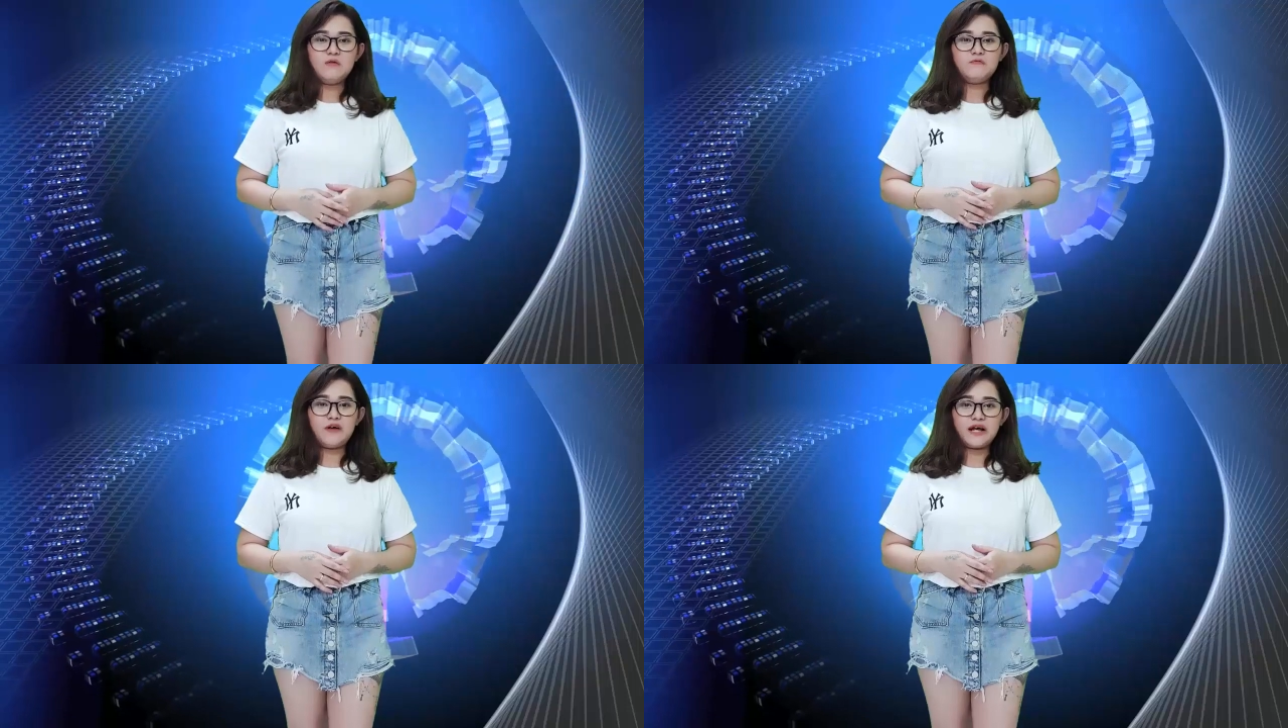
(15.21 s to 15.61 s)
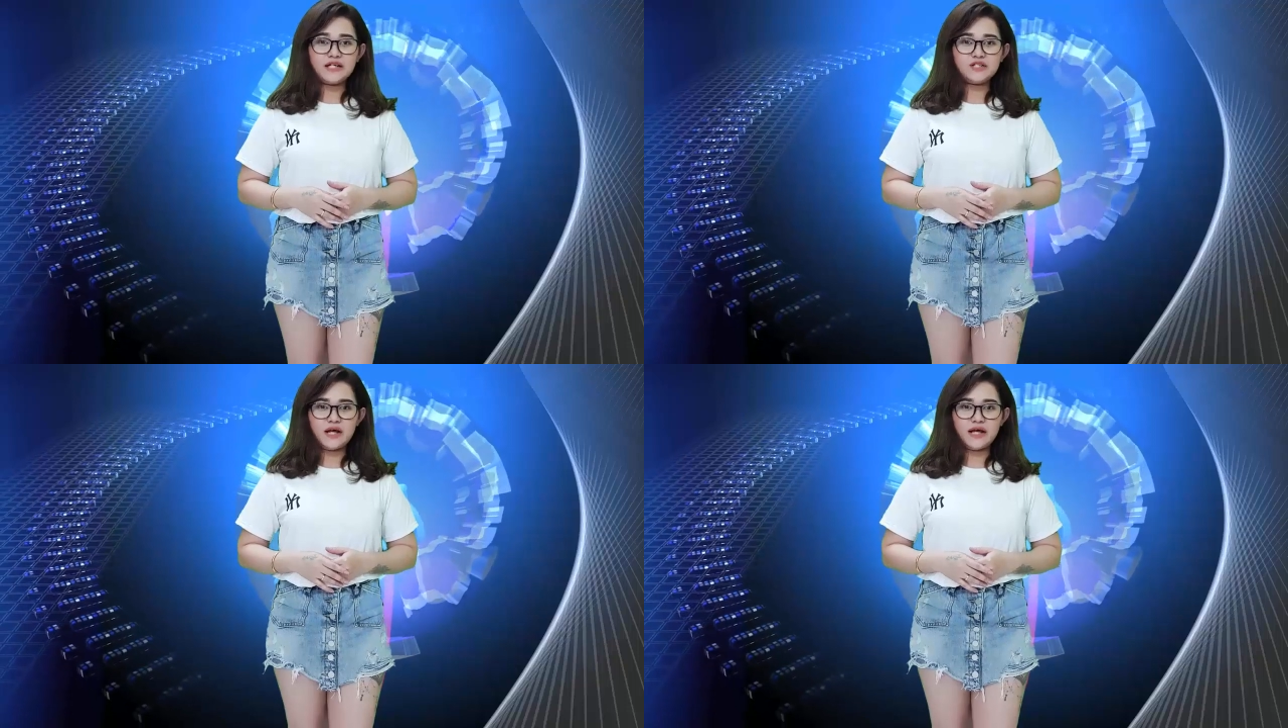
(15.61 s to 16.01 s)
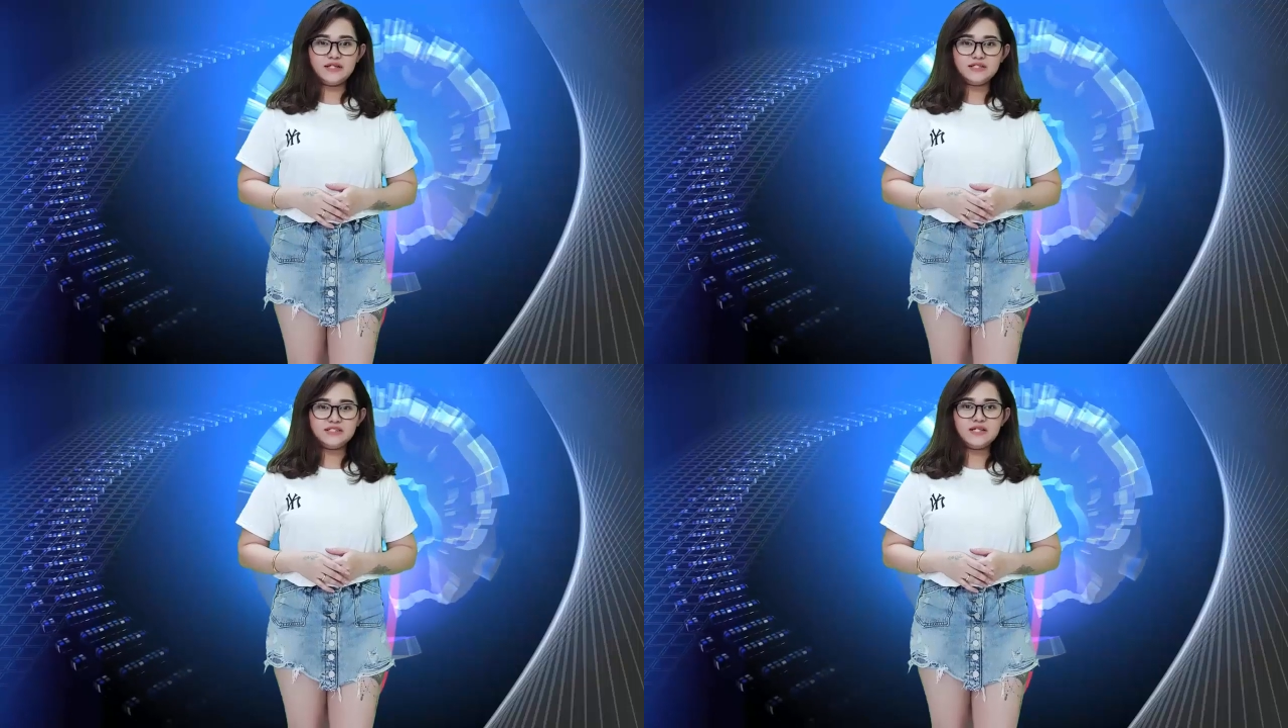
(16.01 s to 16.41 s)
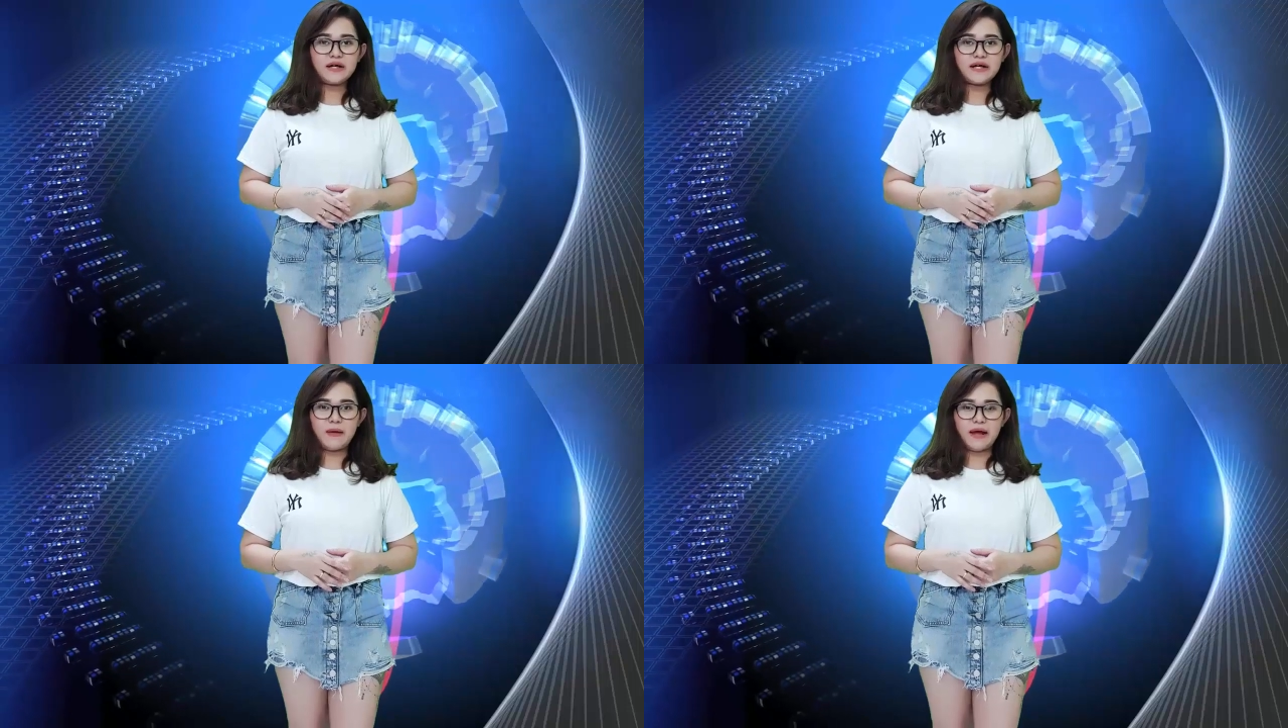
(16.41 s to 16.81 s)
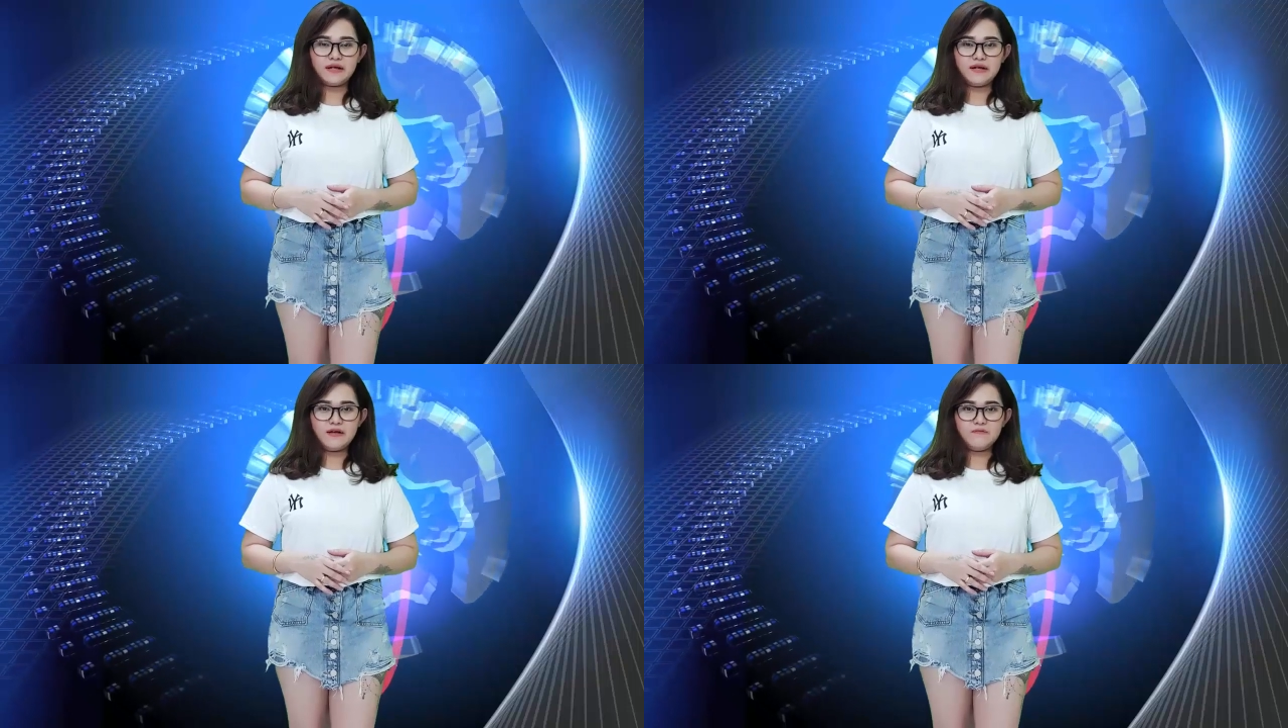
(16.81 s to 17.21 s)
Và ngay sau đây, xin mời các bạn
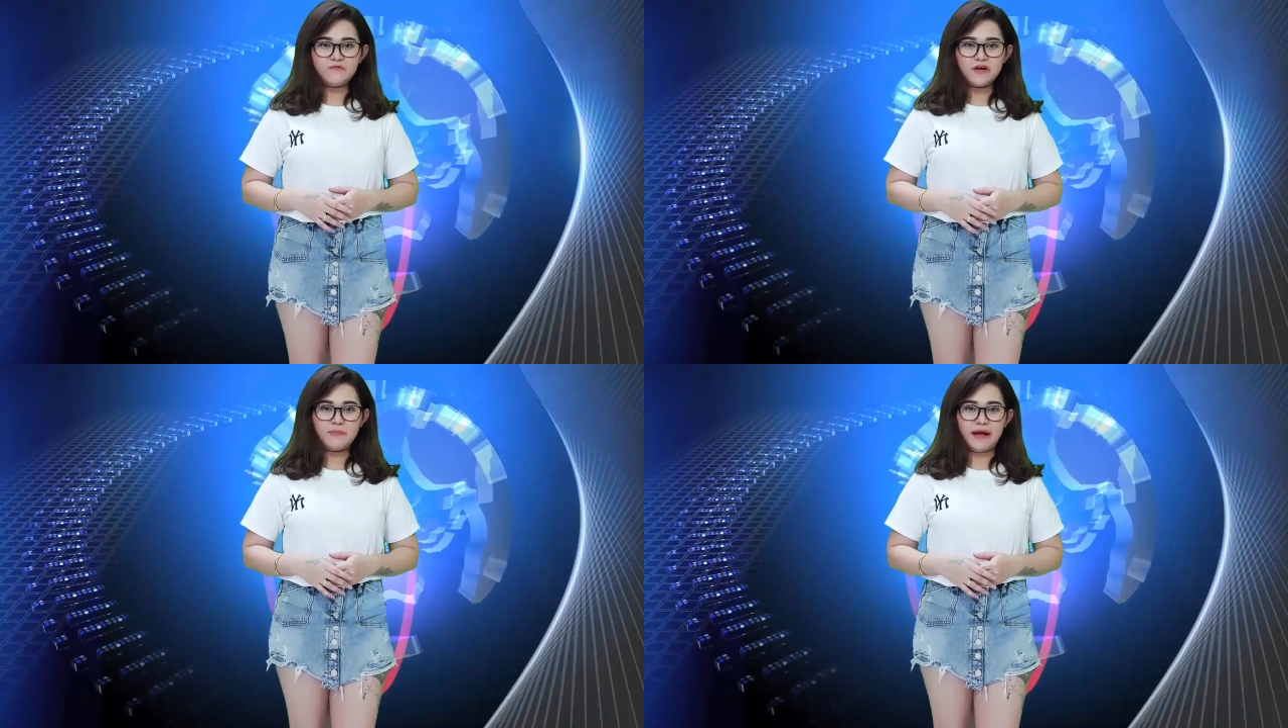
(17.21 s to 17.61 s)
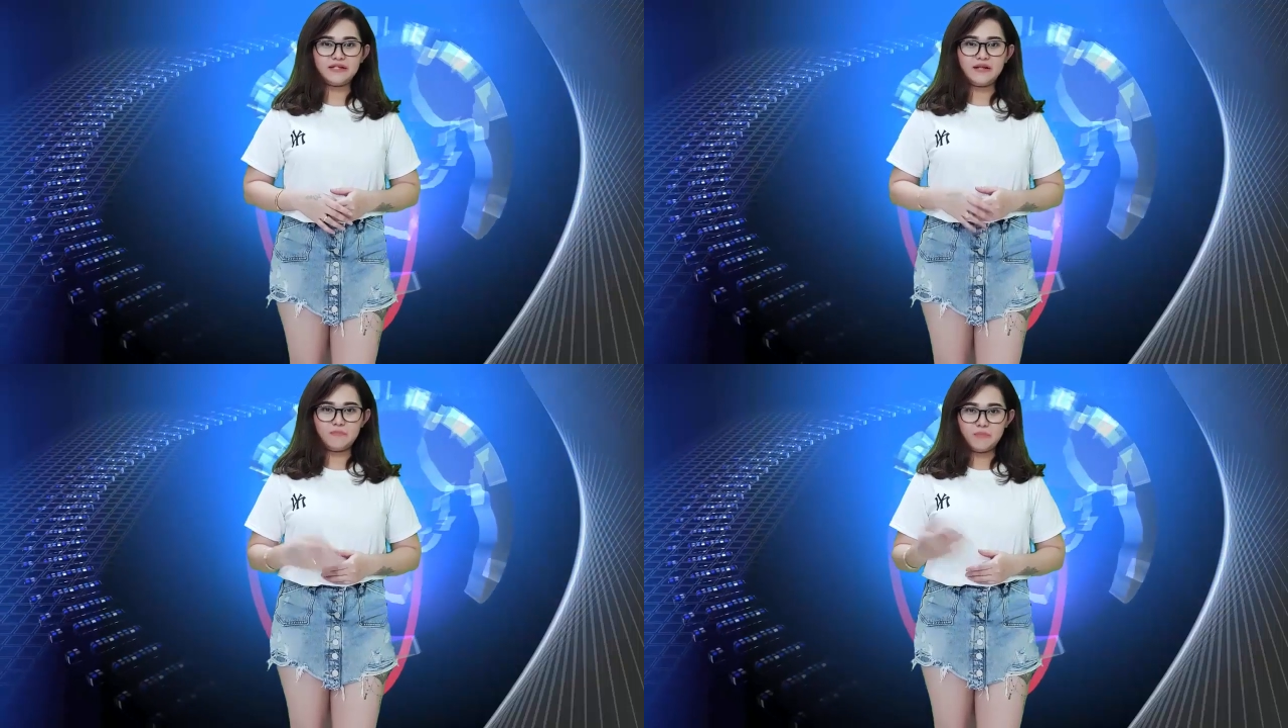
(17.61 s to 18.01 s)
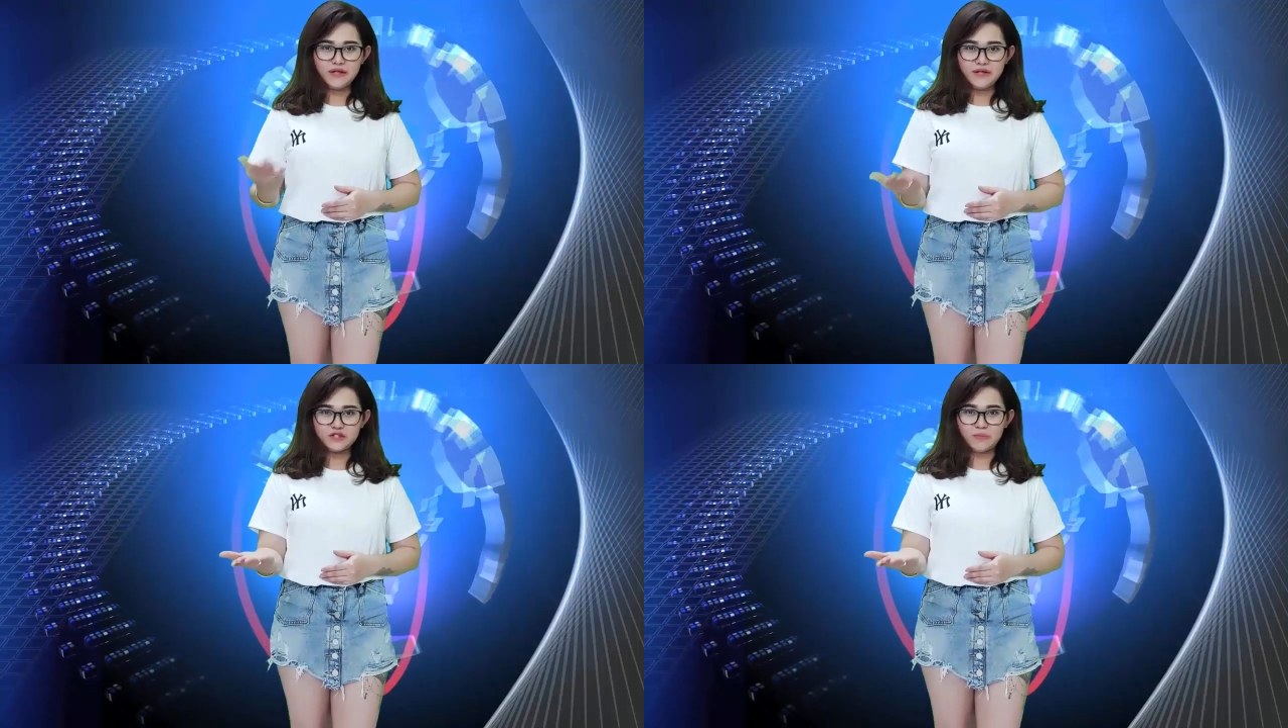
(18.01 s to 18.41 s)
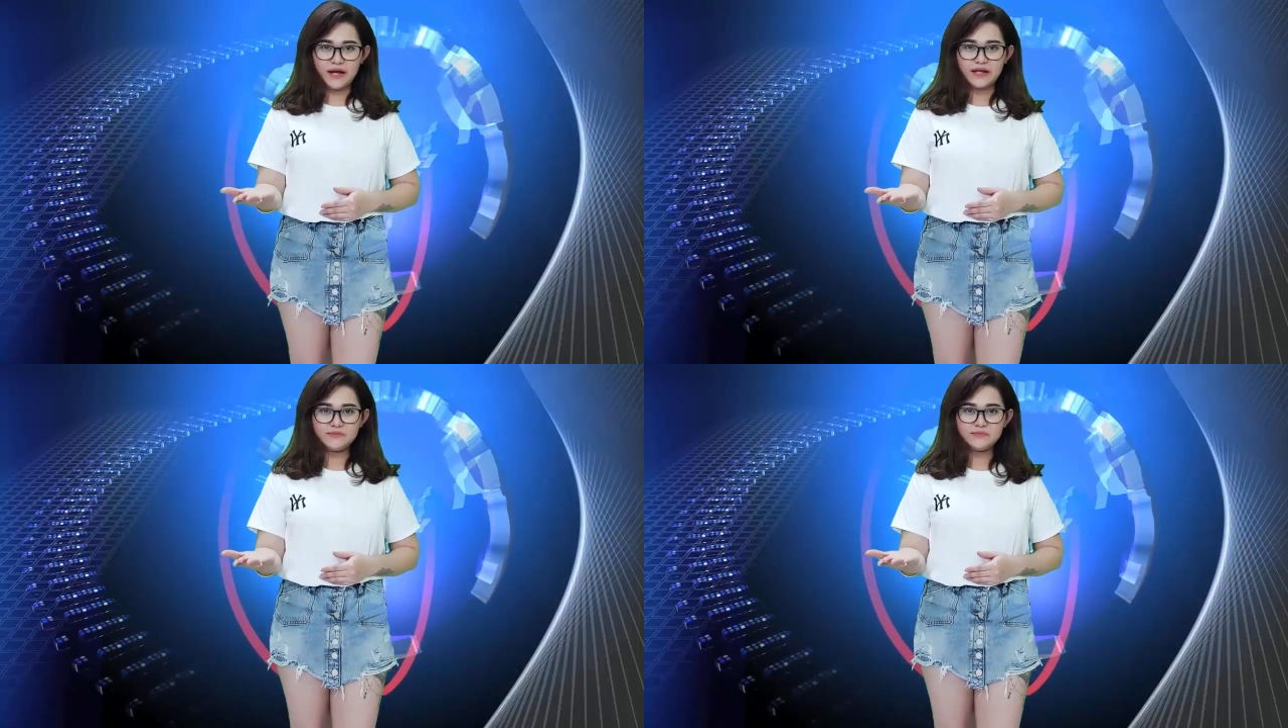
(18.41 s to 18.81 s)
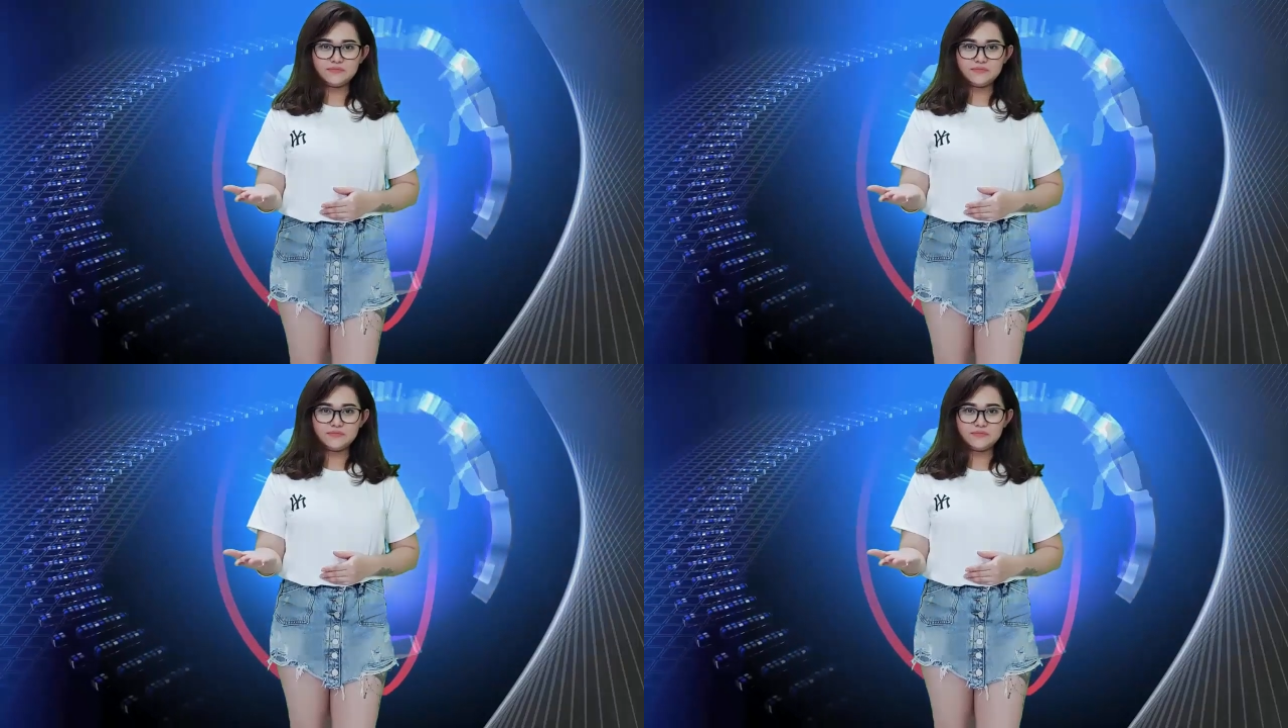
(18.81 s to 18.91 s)
đến với bản tin mới nhất trong ngày.